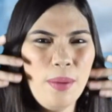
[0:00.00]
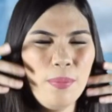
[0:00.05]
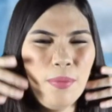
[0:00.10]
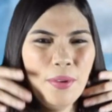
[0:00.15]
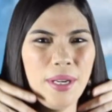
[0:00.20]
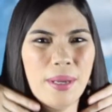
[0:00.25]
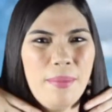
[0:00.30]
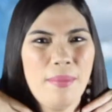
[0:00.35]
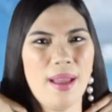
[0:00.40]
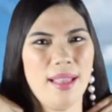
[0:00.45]
Alam
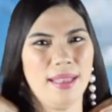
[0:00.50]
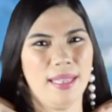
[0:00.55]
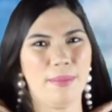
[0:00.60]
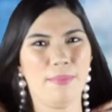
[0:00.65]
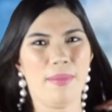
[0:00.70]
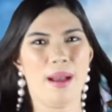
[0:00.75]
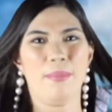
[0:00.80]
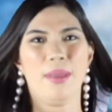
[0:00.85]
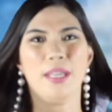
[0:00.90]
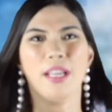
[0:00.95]
mo naman,
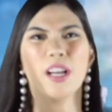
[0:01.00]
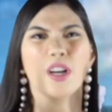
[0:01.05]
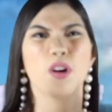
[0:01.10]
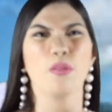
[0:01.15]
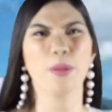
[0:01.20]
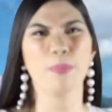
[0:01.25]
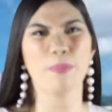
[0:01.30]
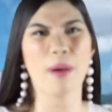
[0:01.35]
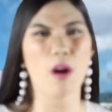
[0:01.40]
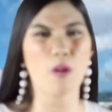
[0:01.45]
di ba? May
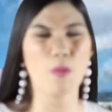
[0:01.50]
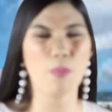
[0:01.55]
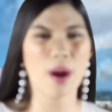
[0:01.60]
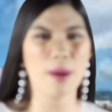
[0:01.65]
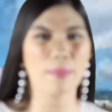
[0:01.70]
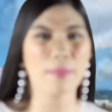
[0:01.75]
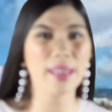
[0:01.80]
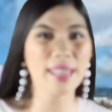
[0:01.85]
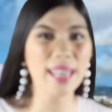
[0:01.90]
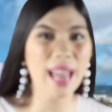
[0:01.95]
gagawin pa ako
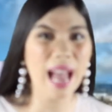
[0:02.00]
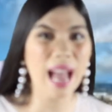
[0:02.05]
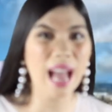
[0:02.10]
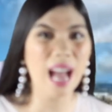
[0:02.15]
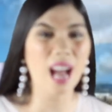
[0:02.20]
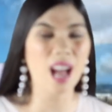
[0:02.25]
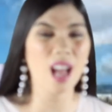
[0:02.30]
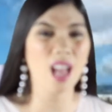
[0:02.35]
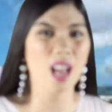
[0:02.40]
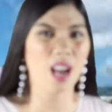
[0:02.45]

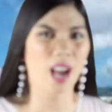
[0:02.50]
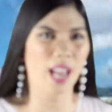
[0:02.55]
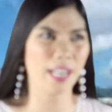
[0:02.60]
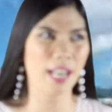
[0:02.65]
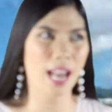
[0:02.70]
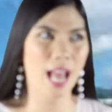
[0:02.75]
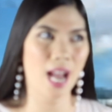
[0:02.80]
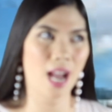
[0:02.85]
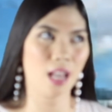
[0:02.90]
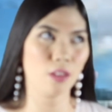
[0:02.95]
mamaya.
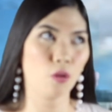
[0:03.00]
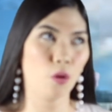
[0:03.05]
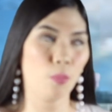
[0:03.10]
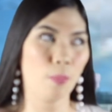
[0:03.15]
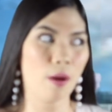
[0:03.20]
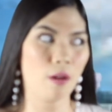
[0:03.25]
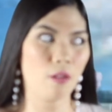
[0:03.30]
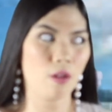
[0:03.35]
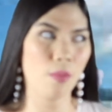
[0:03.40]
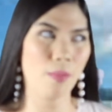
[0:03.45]
Kailangan
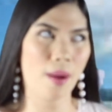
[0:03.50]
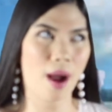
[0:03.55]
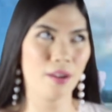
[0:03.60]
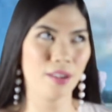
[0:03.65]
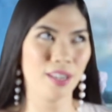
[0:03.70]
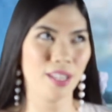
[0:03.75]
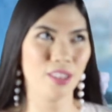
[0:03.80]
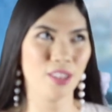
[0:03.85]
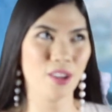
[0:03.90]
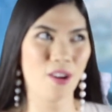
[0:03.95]
ko pang
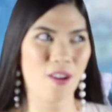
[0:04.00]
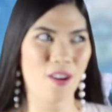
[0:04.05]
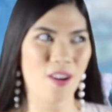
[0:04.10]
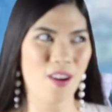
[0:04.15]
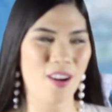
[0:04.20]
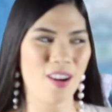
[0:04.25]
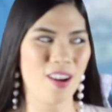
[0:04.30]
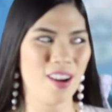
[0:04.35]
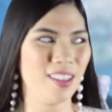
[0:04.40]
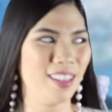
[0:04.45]
umaura oh.
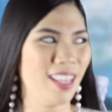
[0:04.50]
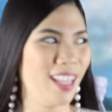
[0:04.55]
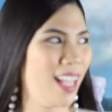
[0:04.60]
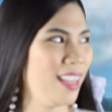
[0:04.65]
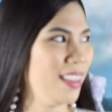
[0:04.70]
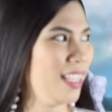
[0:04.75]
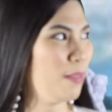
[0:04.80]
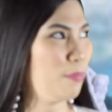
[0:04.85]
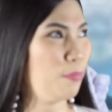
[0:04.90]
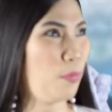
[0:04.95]
doon
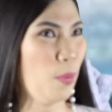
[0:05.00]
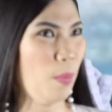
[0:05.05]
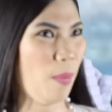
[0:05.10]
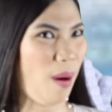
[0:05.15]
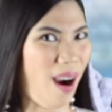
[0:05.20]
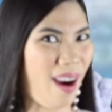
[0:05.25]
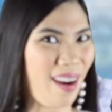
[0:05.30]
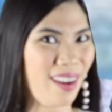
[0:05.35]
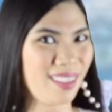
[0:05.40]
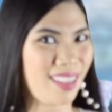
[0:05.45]
and then
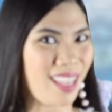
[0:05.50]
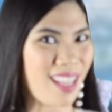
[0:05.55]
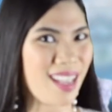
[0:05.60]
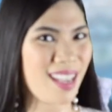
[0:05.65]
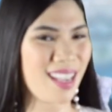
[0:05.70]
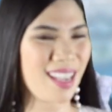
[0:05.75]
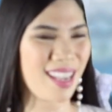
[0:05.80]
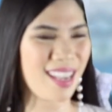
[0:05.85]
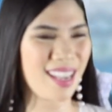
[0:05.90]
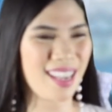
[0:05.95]

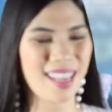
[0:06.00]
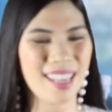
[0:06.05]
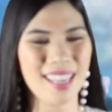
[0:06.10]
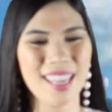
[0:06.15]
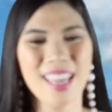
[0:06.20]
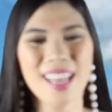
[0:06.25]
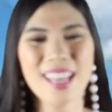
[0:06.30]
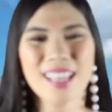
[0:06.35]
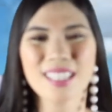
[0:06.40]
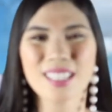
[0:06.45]
pumarty.
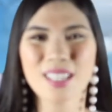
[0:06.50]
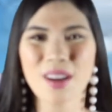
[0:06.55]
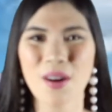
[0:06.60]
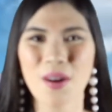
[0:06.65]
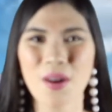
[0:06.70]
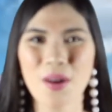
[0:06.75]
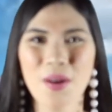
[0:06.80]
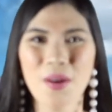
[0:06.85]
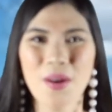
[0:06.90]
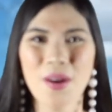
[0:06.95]

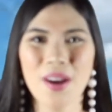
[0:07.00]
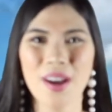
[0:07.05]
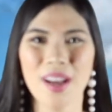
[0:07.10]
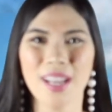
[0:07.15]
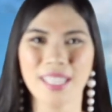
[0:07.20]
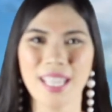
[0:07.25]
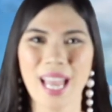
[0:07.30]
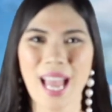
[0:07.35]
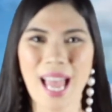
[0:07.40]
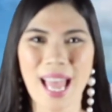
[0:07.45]
So,
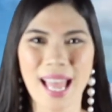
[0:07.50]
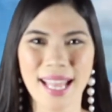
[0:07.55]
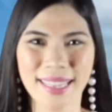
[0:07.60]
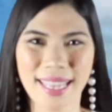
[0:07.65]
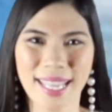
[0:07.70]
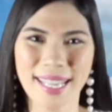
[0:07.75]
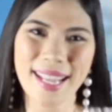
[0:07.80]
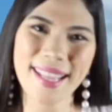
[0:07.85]
yan.